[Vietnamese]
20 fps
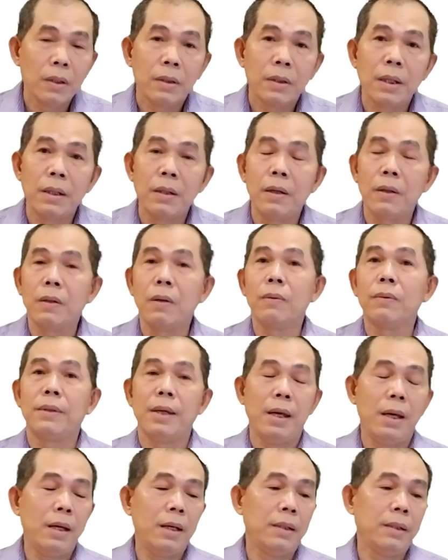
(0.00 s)
ta nói cụ
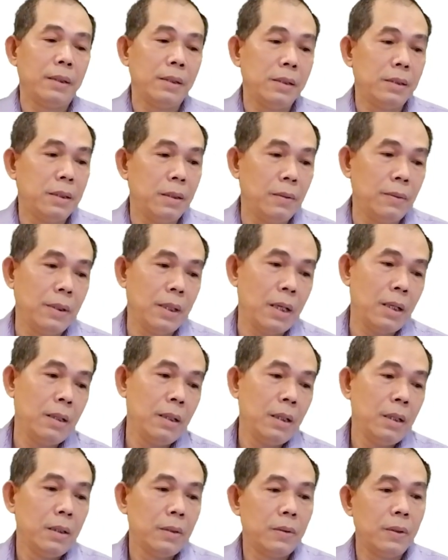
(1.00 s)
thể hình tí xíu nha
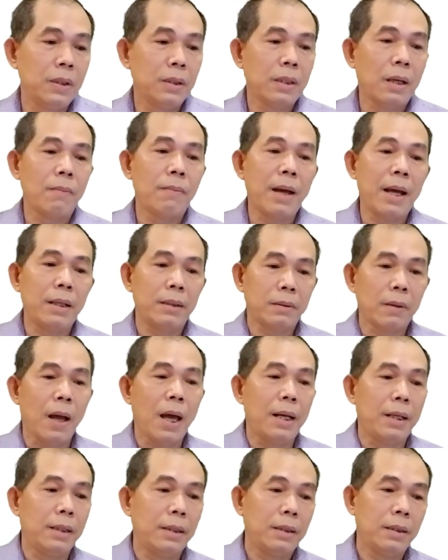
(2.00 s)
truyền thông an
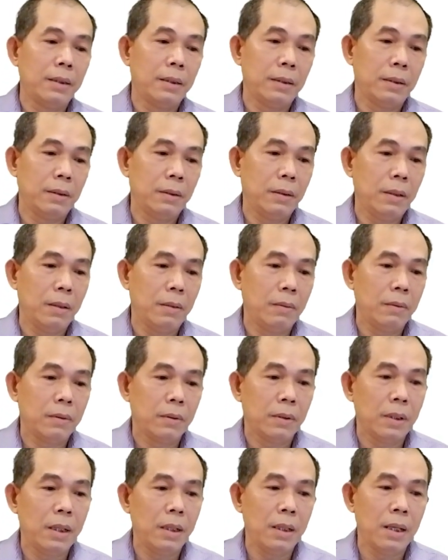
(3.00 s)
toàn đúng không
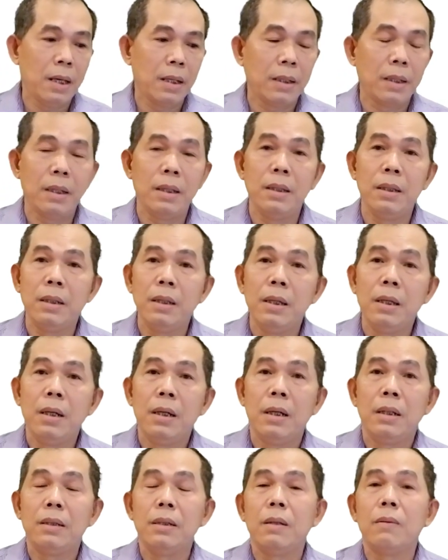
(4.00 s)
đây là cái
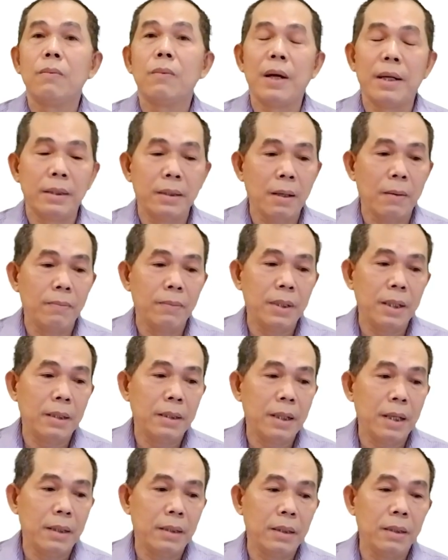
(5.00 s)
ứng dụng quan trọng
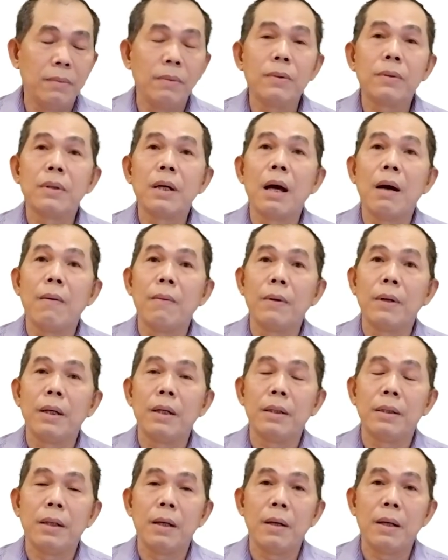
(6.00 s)
nhất ngay từ phút đầu
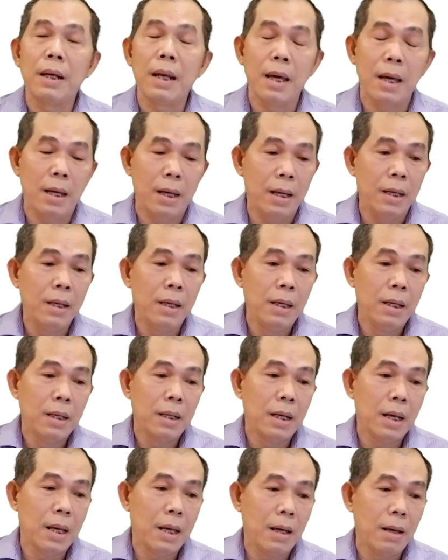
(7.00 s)
đó nó là
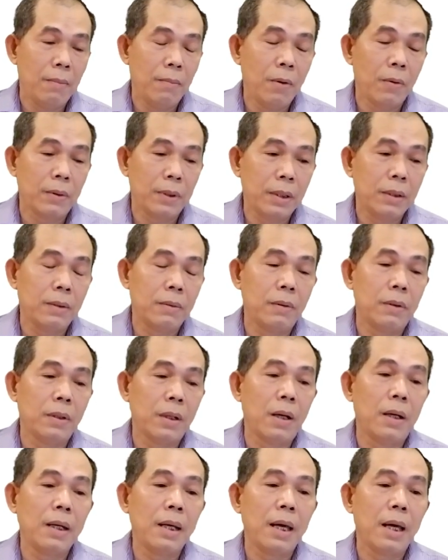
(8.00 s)
là mục đích của
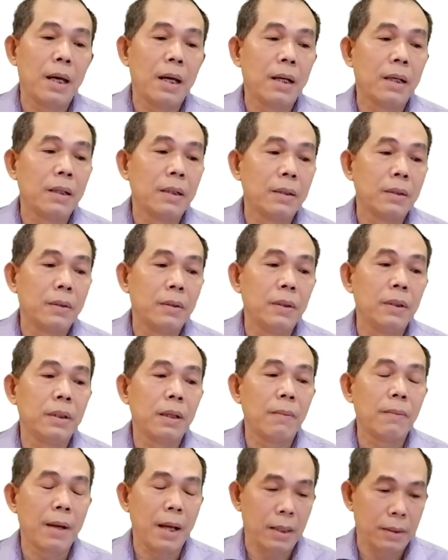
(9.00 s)
nó là truyền
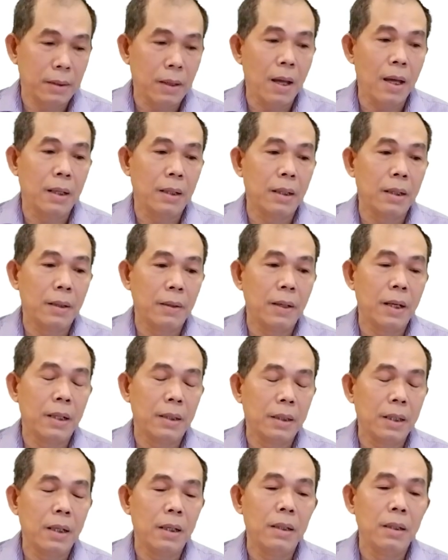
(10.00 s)
thông an toàn đó các
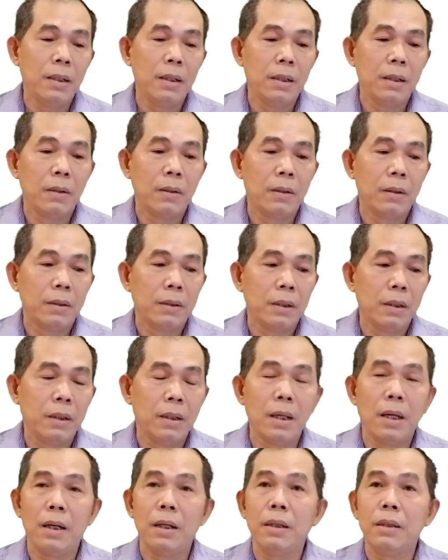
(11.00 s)
bạn nha
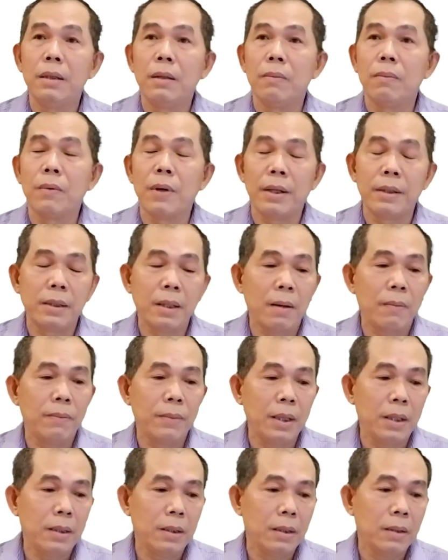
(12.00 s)
đây là ứng dụng quan
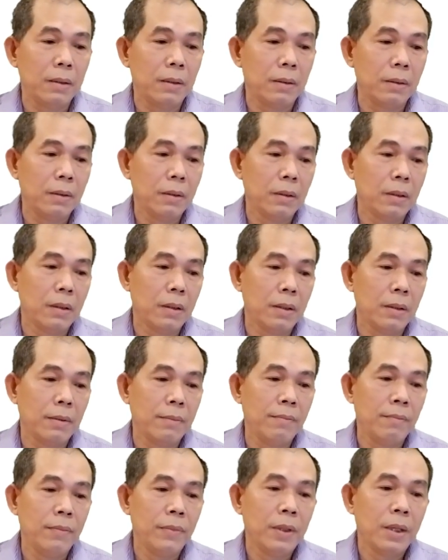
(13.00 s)
trọng nhất đó.
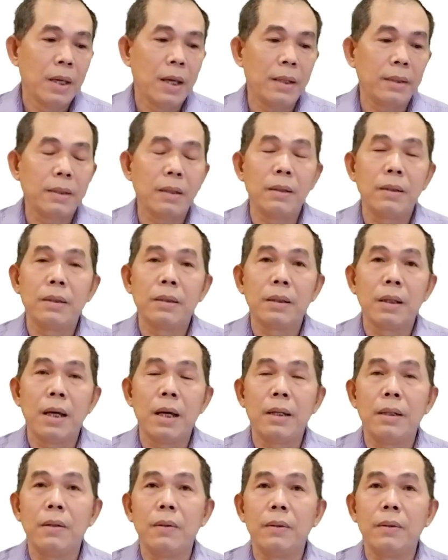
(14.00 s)
hai tới hai